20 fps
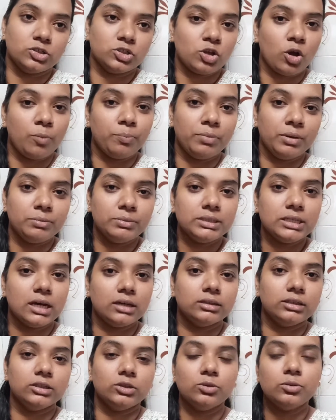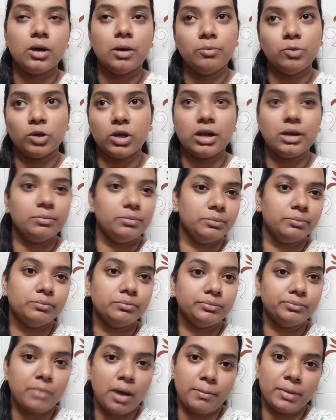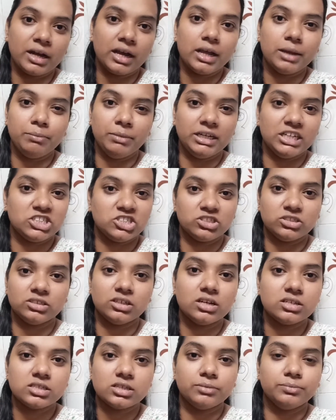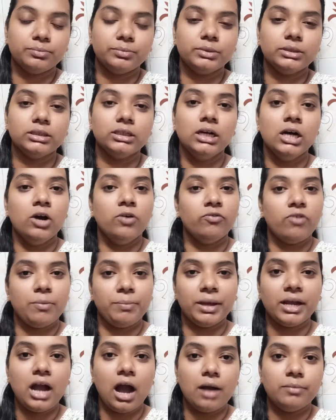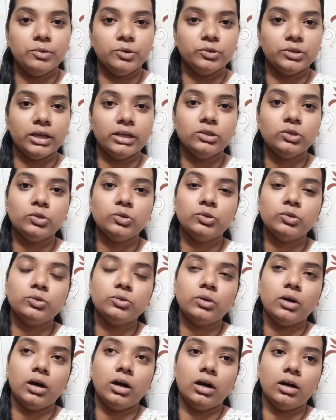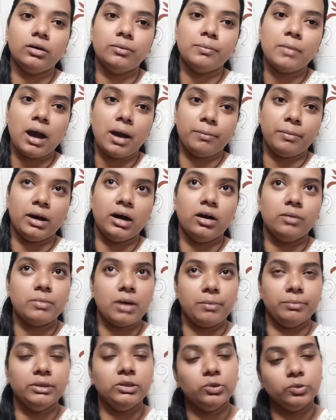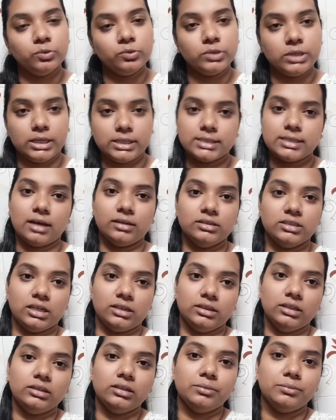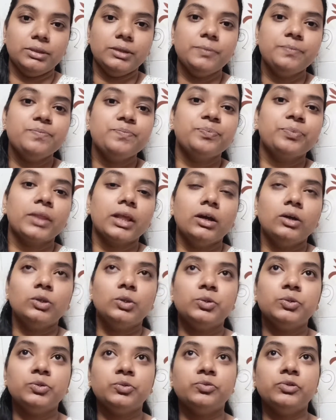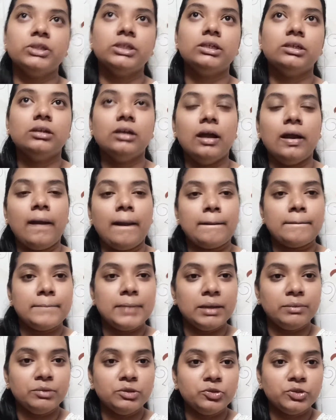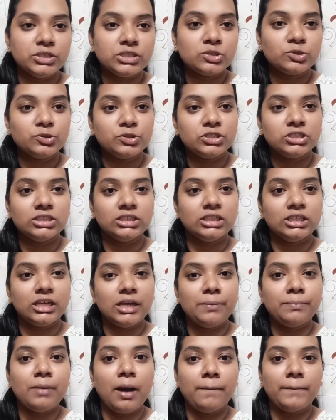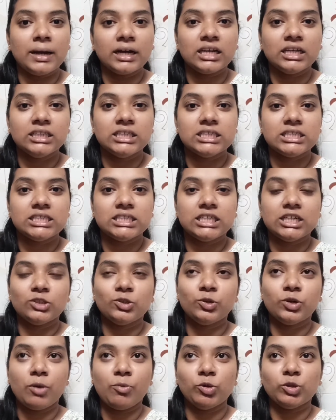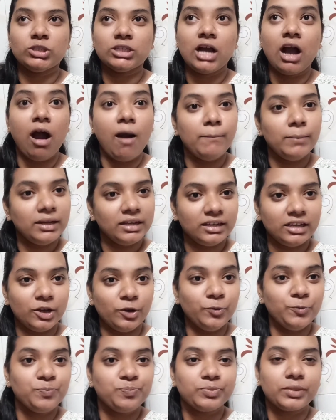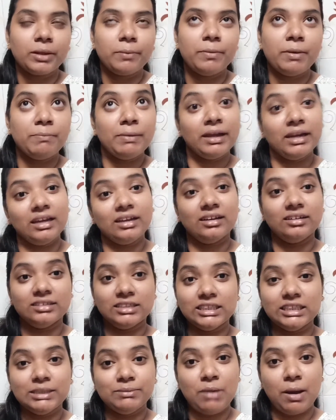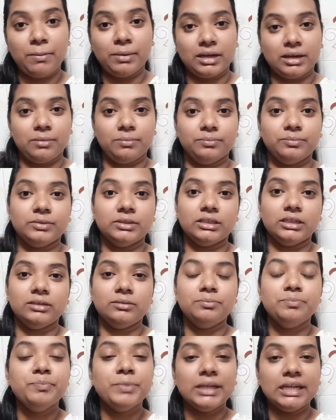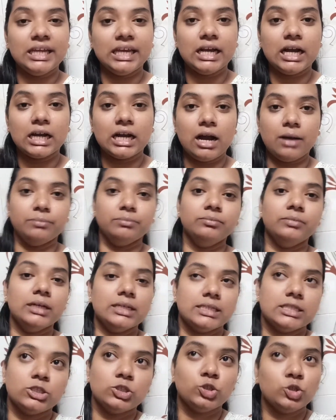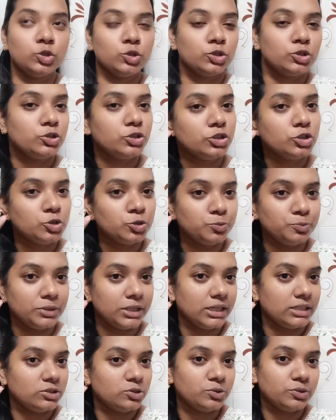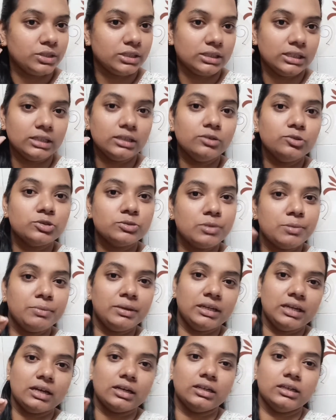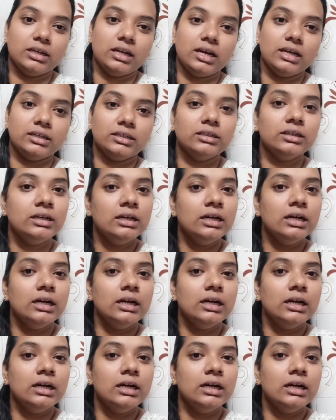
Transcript: शॉप पे भी जाते तो हम लोग का मामा का इमिटेशन का सब वहाँ पे काम होता है तो मामा मामी दोनों एक साथ जाते तभी तो वही मैं भी वही सोच रही थी कि मामा के इधर से ना थोड़ा बहुत काम लेके आओ मैं पहले करती थी मामा के इधर मीनी का काम ऐसे छोटे छोटे झुमके जो रहते हैं उसमें मीना करना है